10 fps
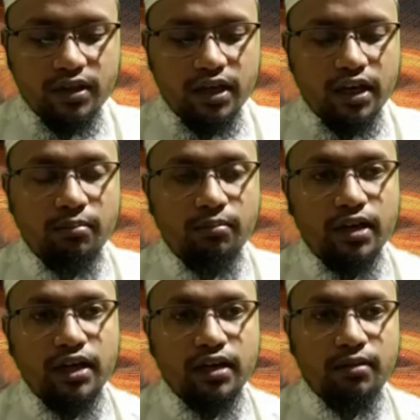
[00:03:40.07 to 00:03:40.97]

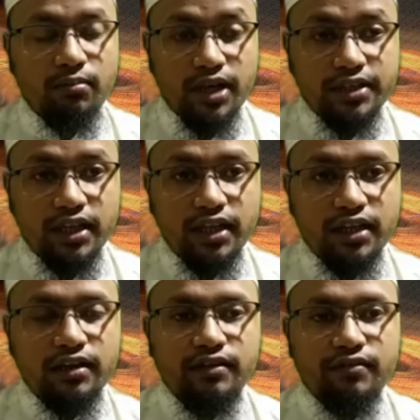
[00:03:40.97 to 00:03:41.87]
আম্মাল মাইতা
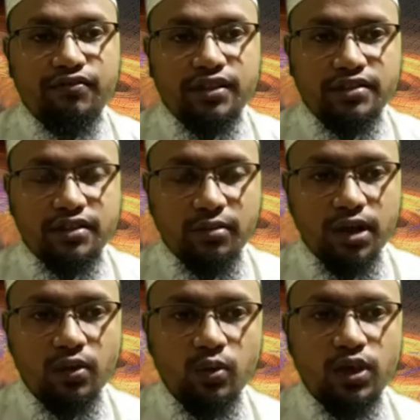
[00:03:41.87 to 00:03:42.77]

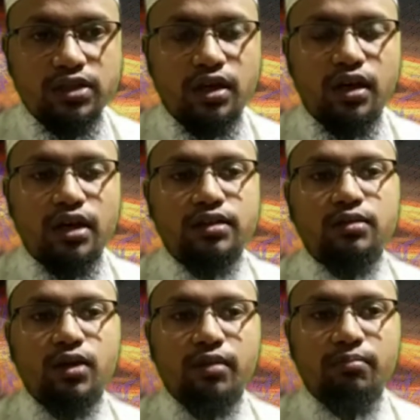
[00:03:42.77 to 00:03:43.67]
ফাসামাকু ওয়াল জারাদ
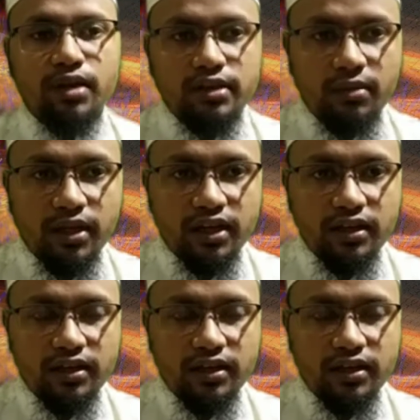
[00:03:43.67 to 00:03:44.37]
ওয়া আম্মাদ দামান